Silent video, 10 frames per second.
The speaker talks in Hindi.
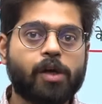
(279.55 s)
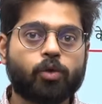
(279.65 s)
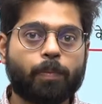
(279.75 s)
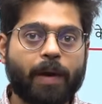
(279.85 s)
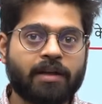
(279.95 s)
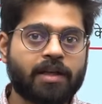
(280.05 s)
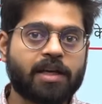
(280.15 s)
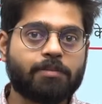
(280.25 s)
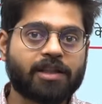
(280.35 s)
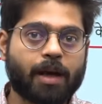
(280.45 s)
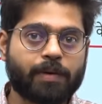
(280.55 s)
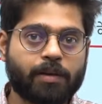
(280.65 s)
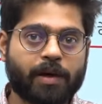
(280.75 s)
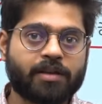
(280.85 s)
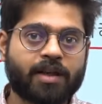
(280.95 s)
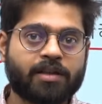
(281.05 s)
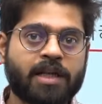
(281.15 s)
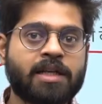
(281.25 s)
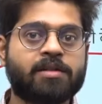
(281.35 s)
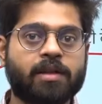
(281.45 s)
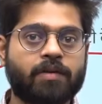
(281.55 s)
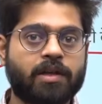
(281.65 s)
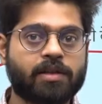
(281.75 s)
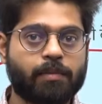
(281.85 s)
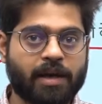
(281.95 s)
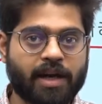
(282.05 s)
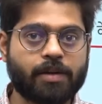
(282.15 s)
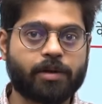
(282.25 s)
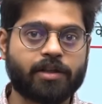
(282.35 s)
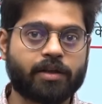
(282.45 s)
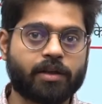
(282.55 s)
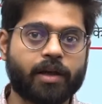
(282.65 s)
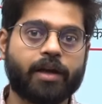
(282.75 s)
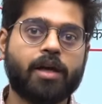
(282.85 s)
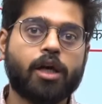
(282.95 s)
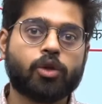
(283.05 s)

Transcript: तो पेन की कीमत आपकी बढ़ जाती है जिसकी वजह से महंगाई बढ़ जाती है